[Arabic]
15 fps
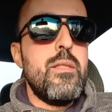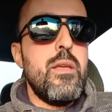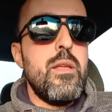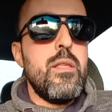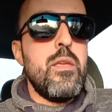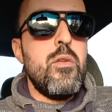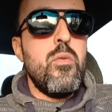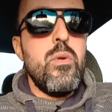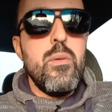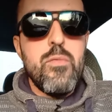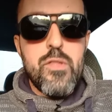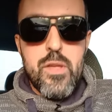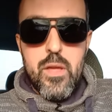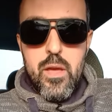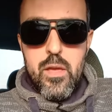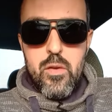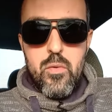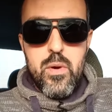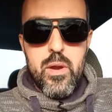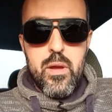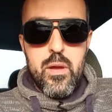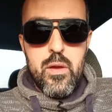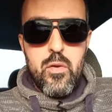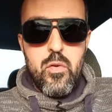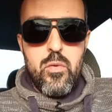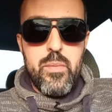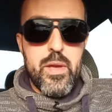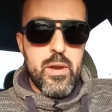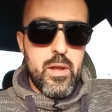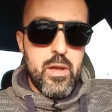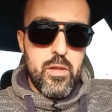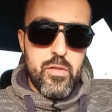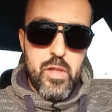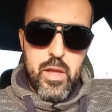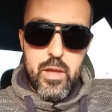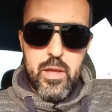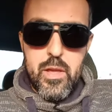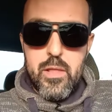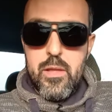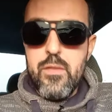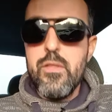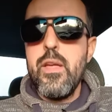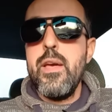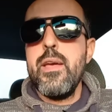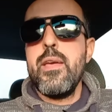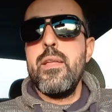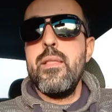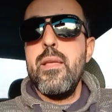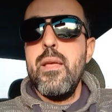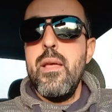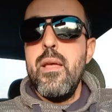تاني ويمسك أي ورقة وما يرجع صح كده صح كده